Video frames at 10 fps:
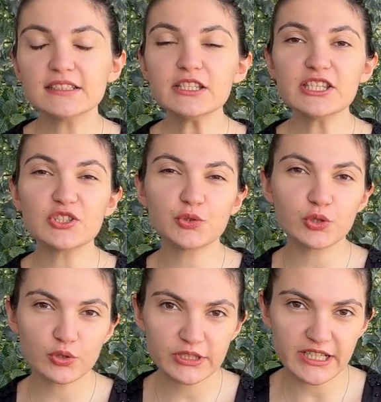
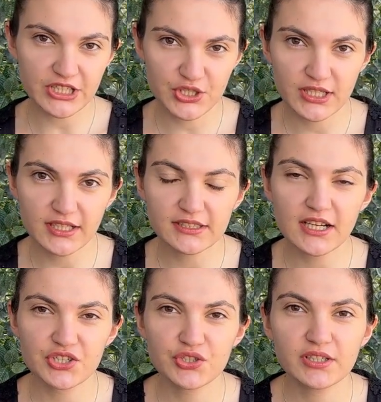insülin direnci ile
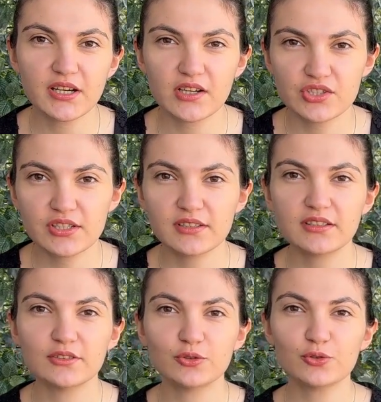karşı karşıya
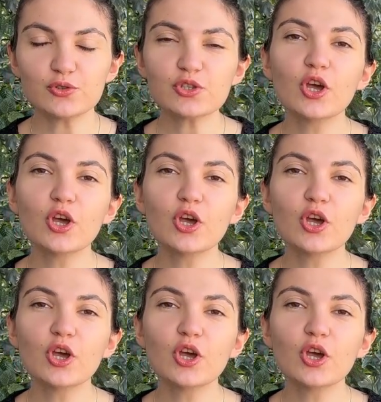kalıyoruz.